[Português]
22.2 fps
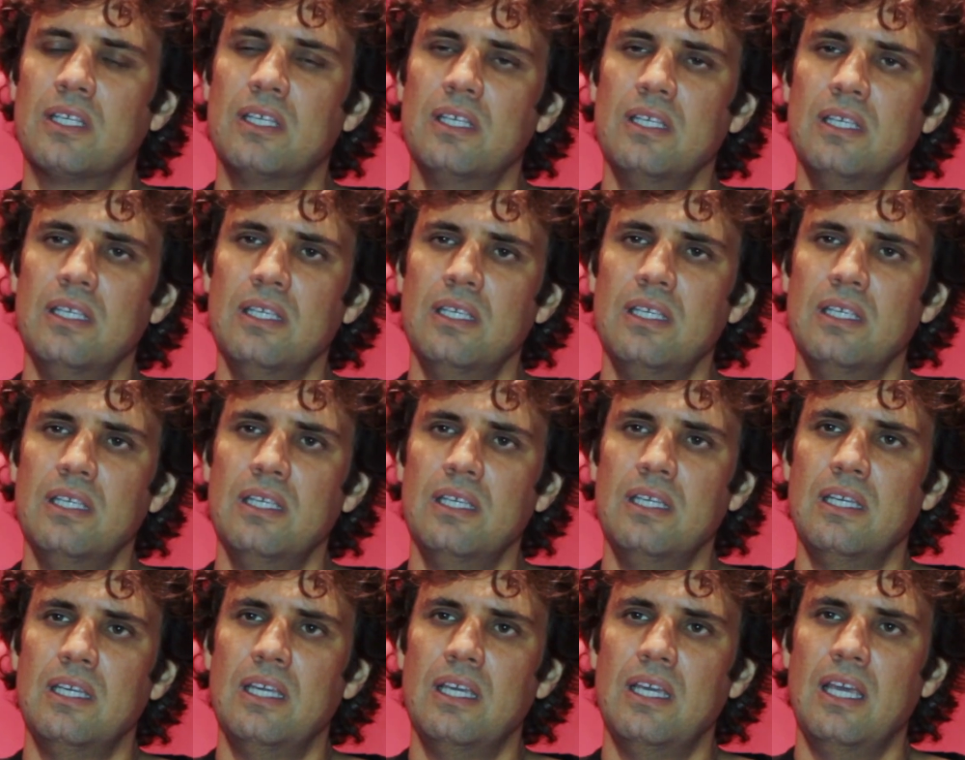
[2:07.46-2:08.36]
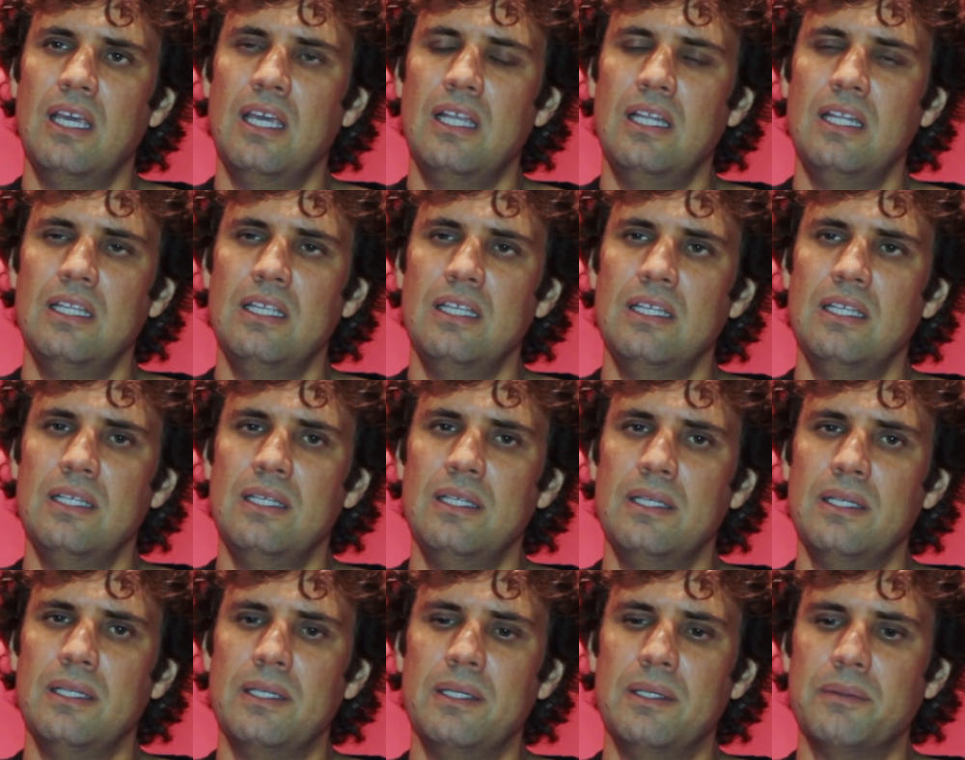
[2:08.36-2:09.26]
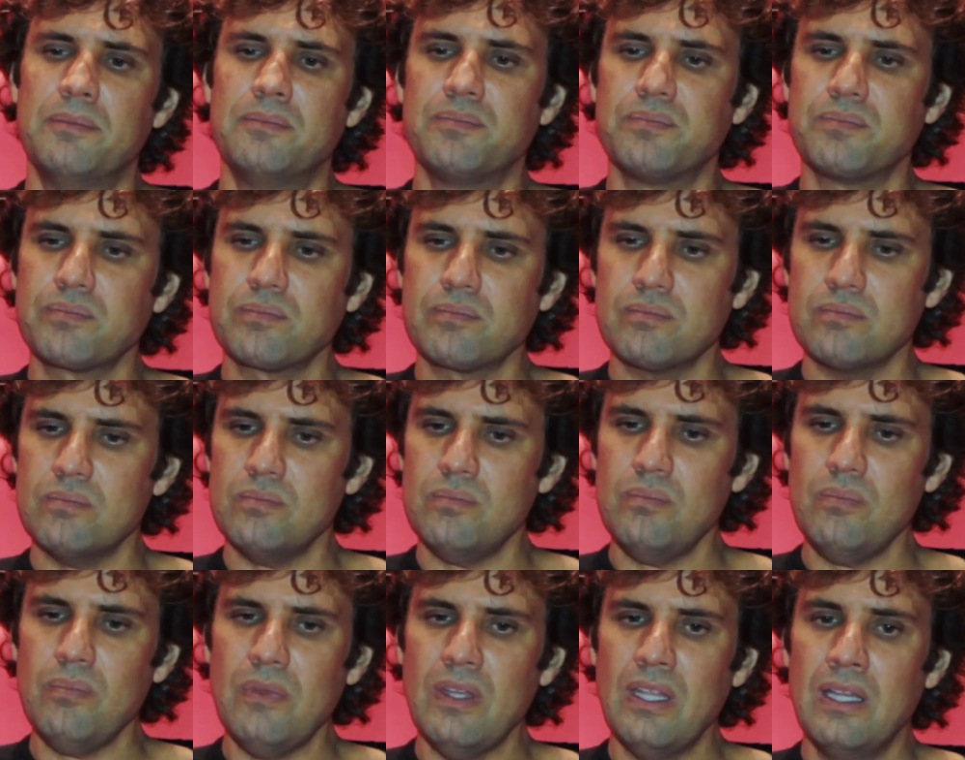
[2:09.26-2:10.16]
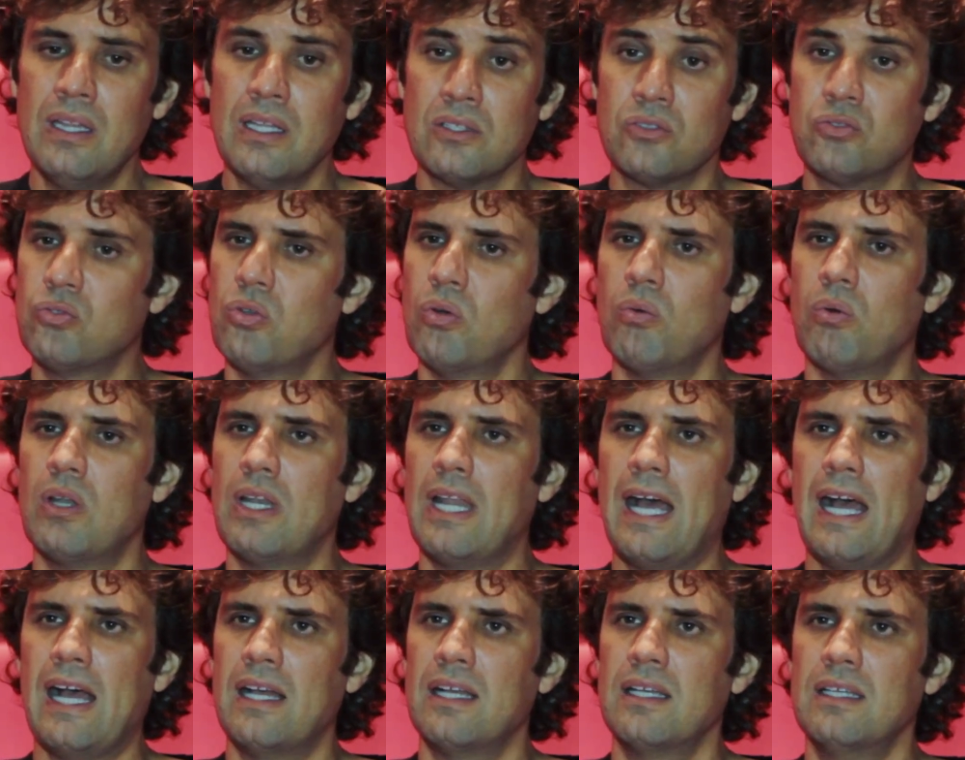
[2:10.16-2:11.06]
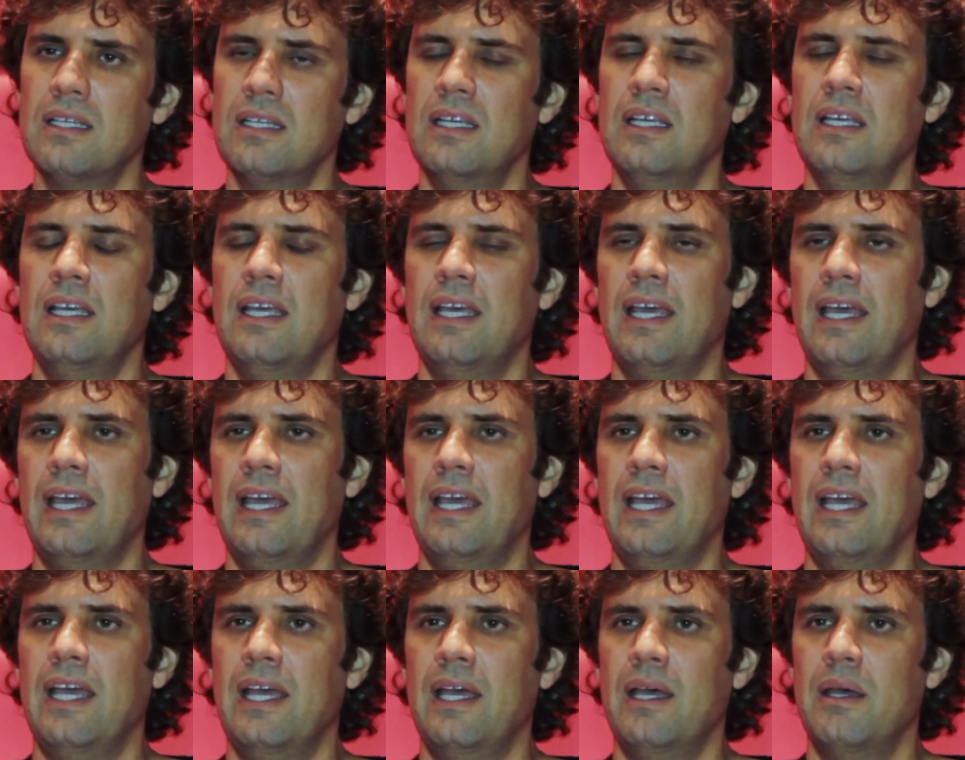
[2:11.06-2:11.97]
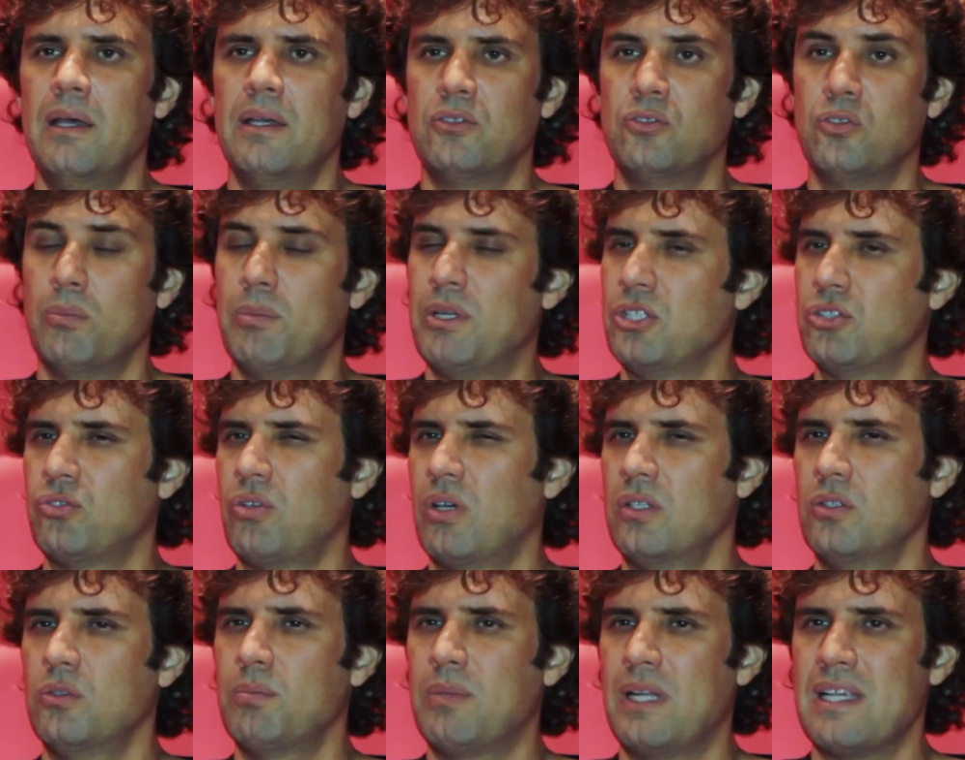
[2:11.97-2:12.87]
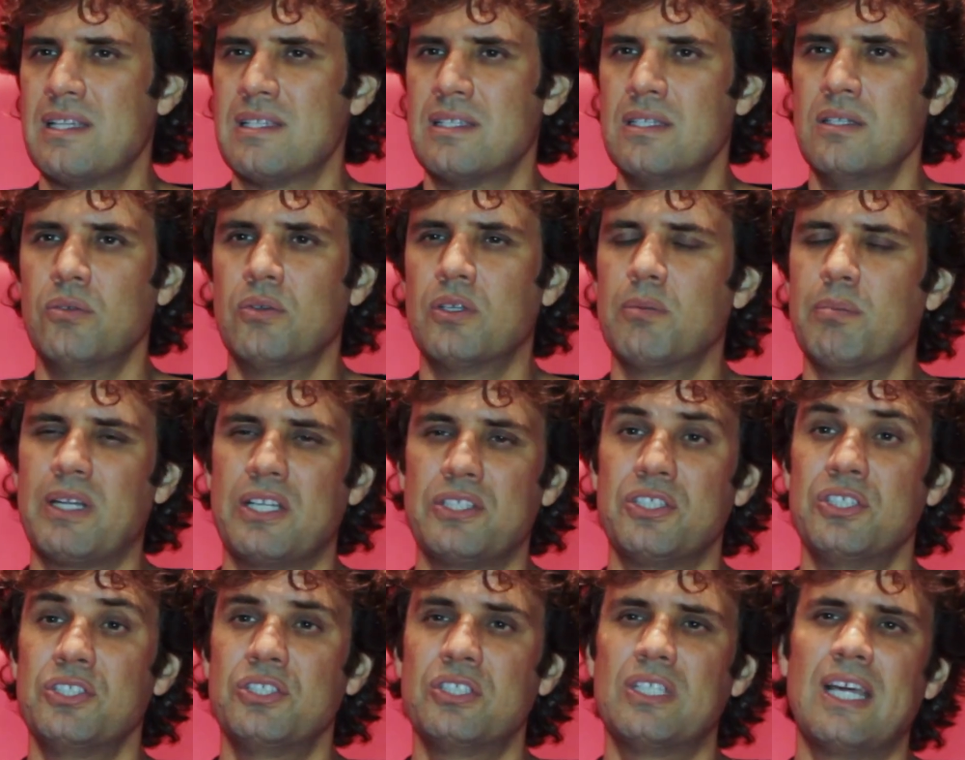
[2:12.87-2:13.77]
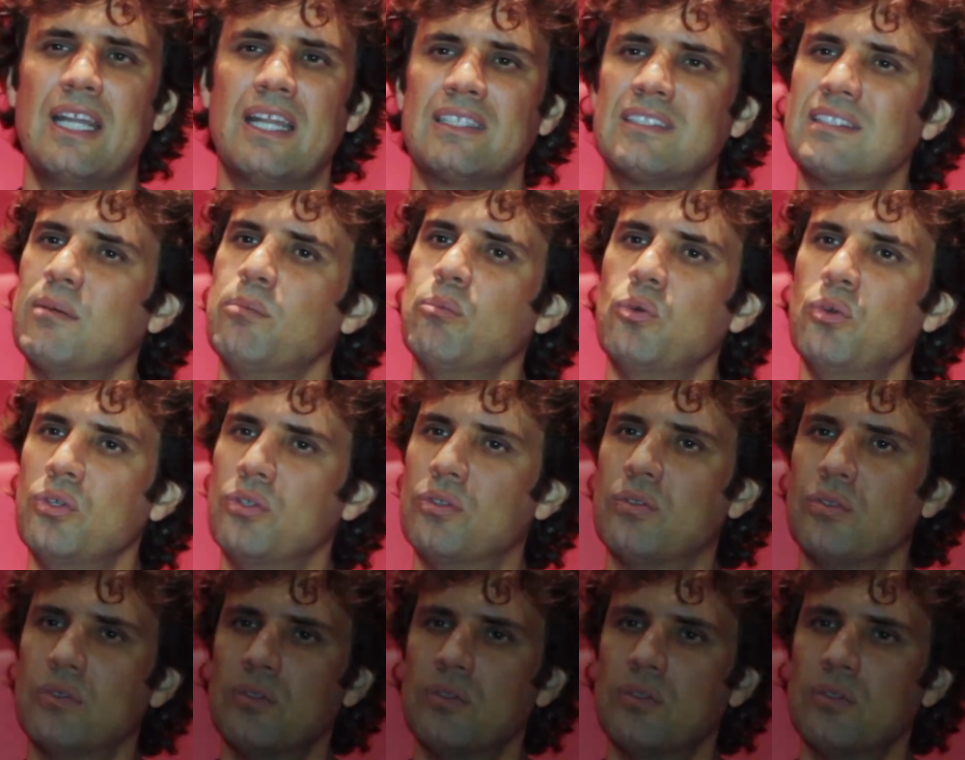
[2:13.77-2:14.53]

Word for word: que ele lançou um olhar é, sobre a história do Brasil que para a gente interessa muito.